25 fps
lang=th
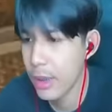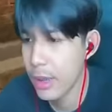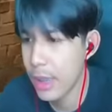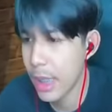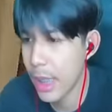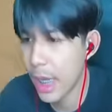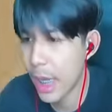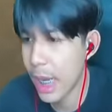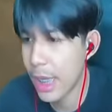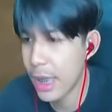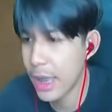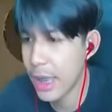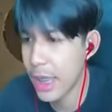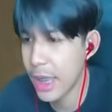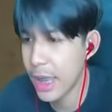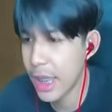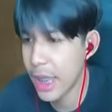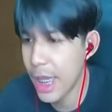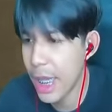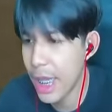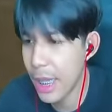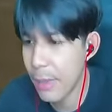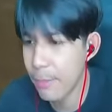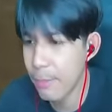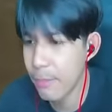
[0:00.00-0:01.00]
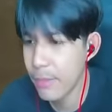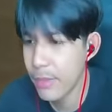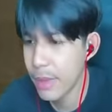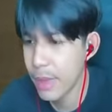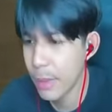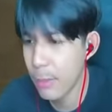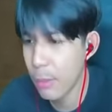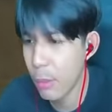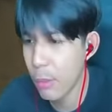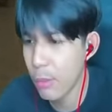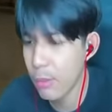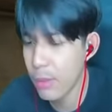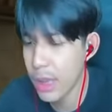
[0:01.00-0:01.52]
สักอาทิตย์ละคลิปแต่
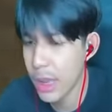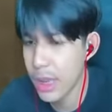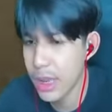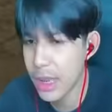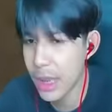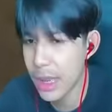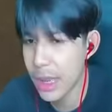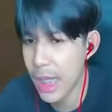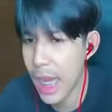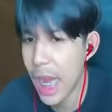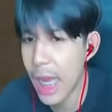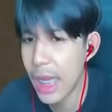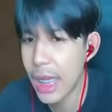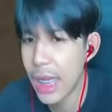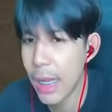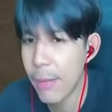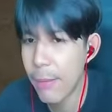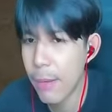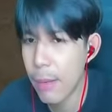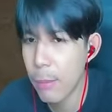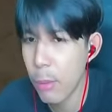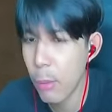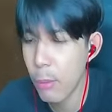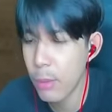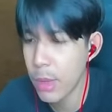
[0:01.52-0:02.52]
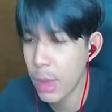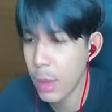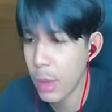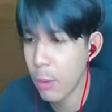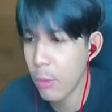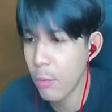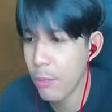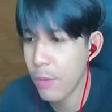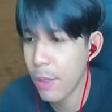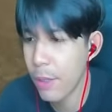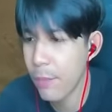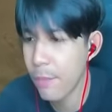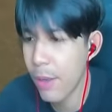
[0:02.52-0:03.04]
ผมจะสัญญานะครับว่าผมจะลง
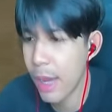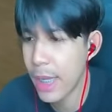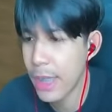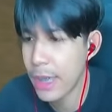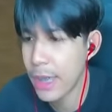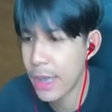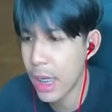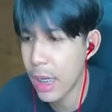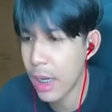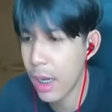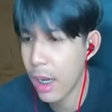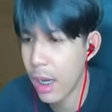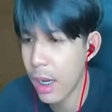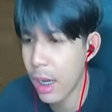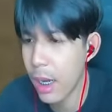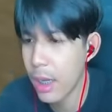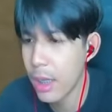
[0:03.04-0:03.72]
ฟรีไฟสักเอ่อ